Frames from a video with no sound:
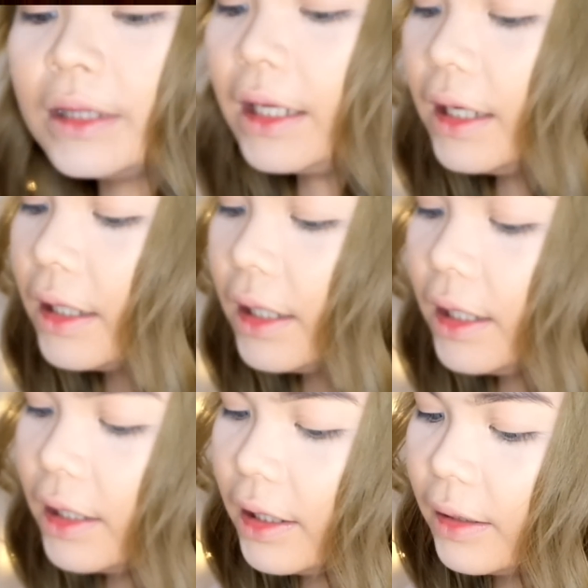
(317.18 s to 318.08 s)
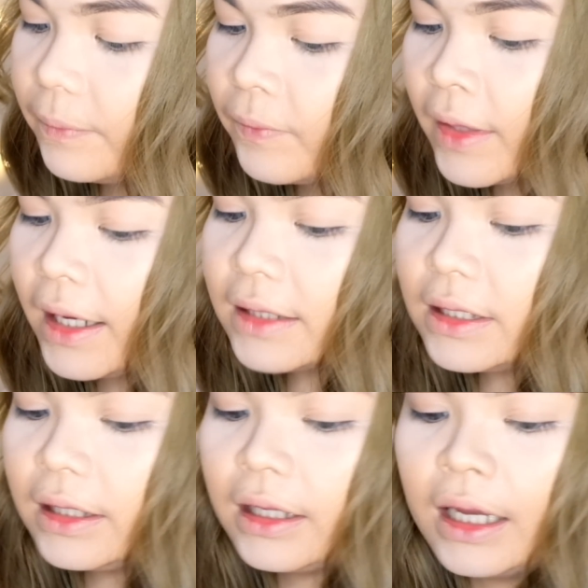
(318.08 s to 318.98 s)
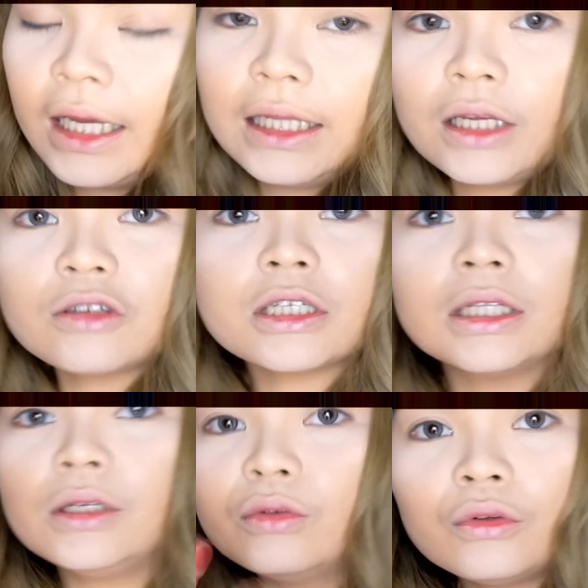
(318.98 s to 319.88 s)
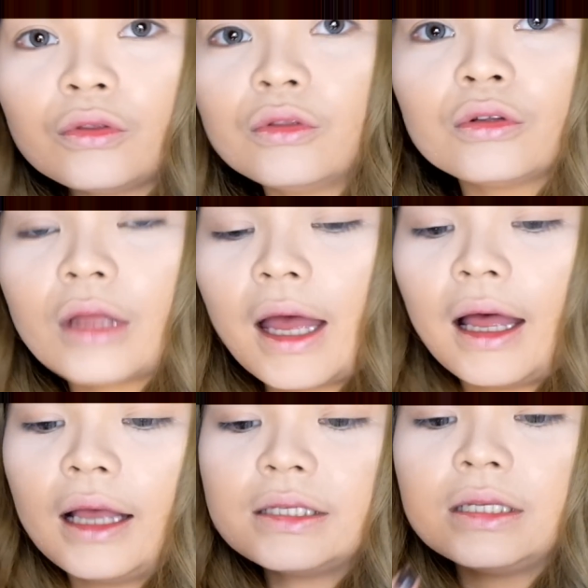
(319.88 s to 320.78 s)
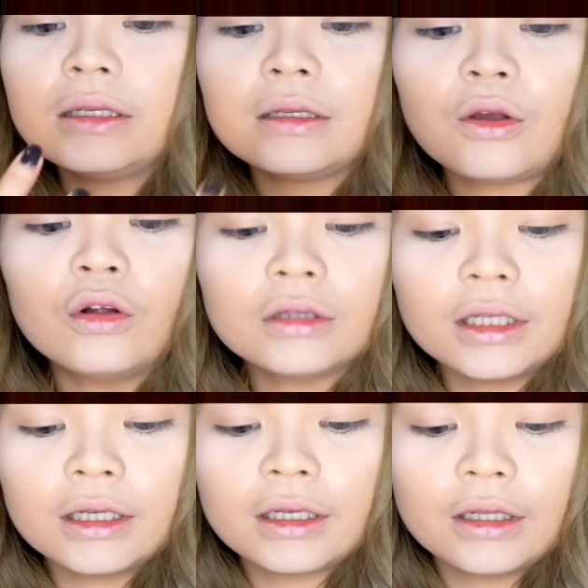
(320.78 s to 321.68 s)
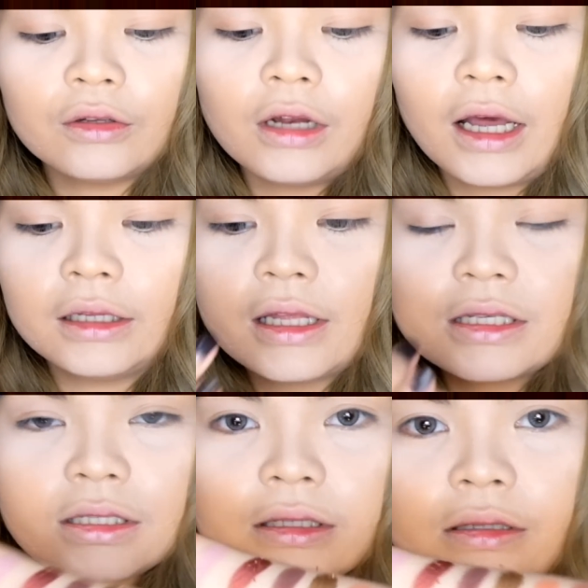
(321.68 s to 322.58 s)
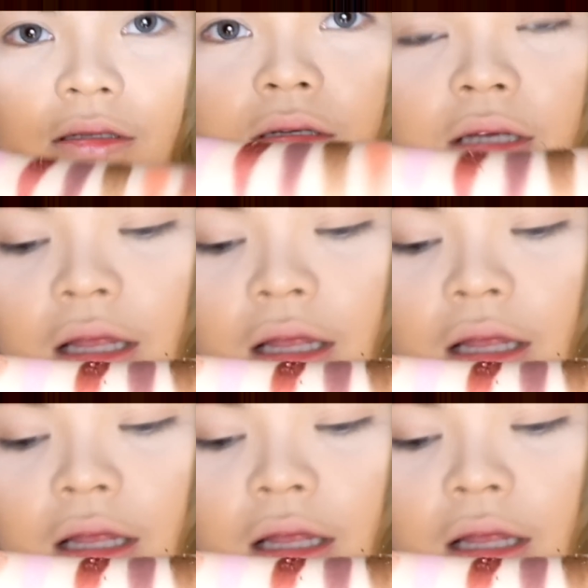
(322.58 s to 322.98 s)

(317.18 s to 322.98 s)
talaga eh. As in, hindi ko siya dinutot-dot ha. As in, konting ano lang. Tapos, yan,